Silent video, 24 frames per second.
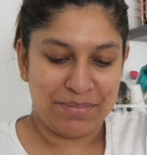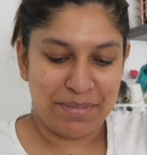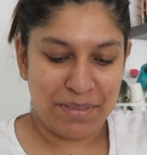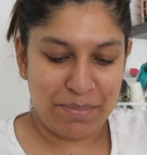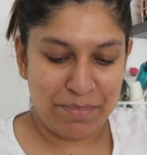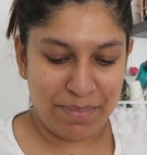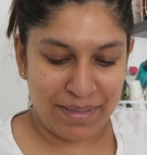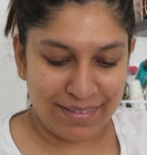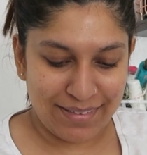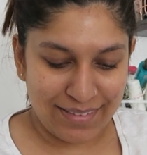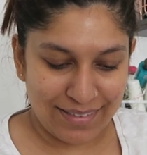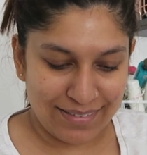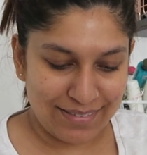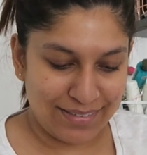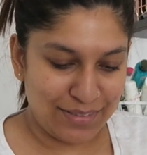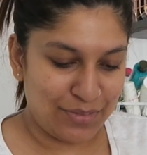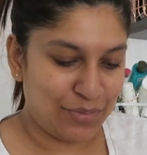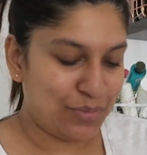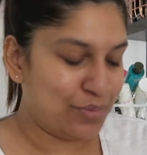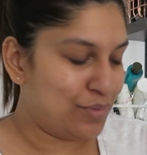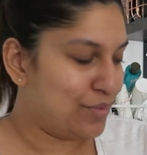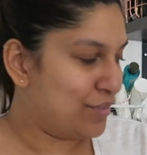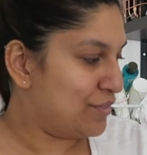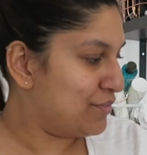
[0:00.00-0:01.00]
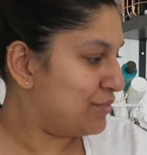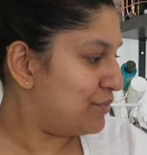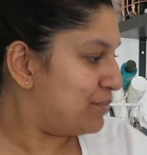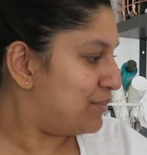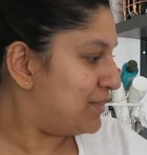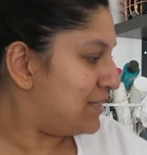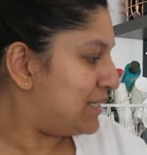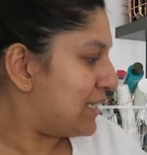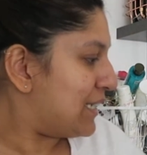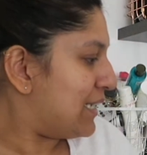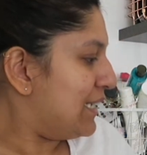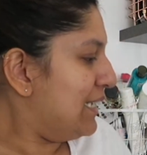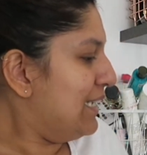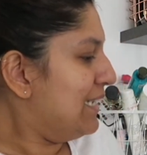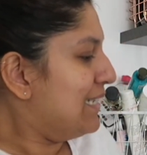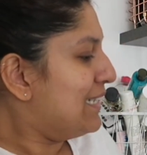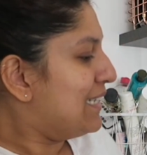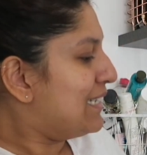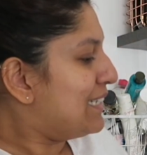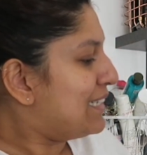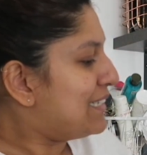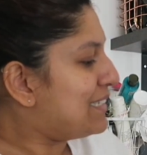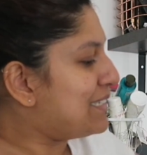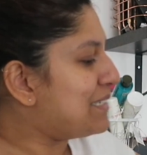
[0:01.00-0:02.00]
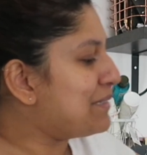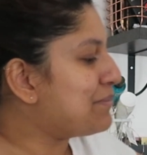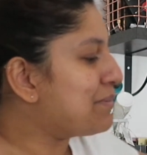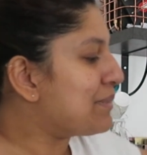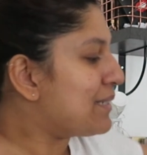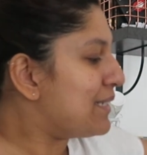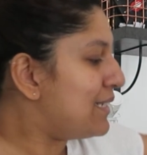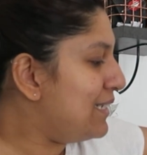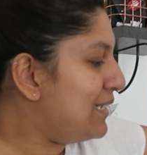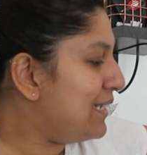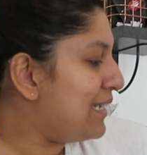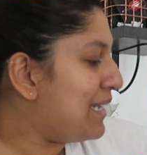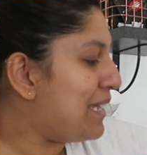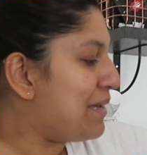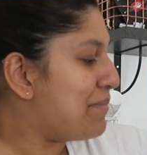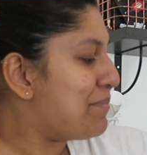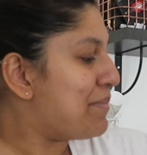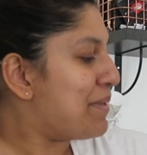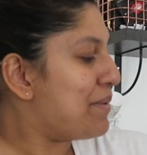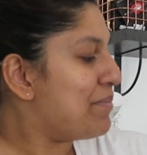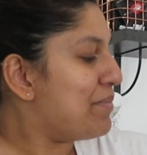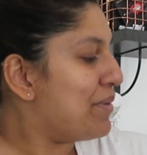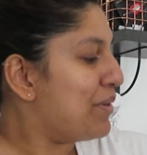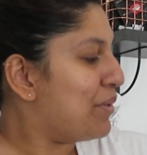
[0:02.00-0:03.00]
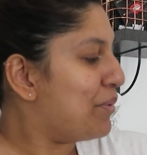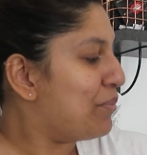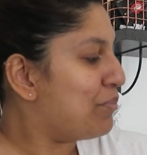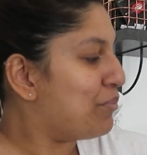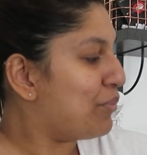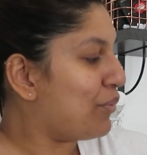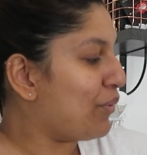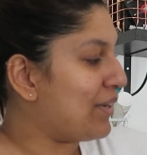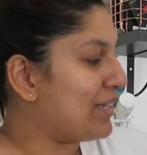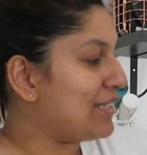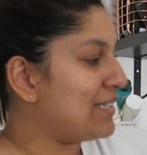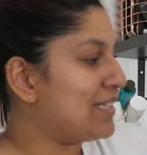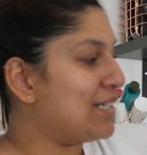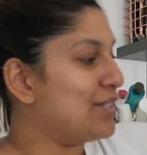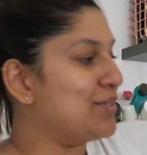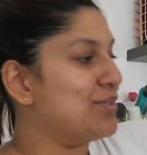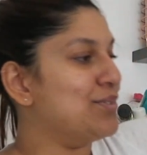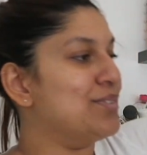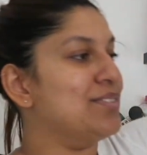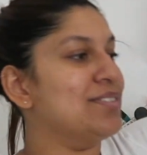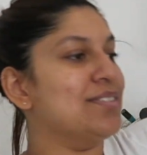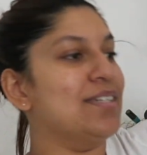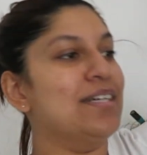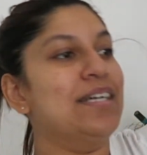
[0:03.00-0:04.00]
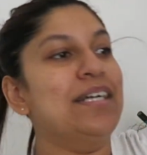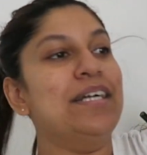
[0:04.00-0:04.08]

mais pas très étonnant, vous me direz, j'ai pris la même pour Laina Rose.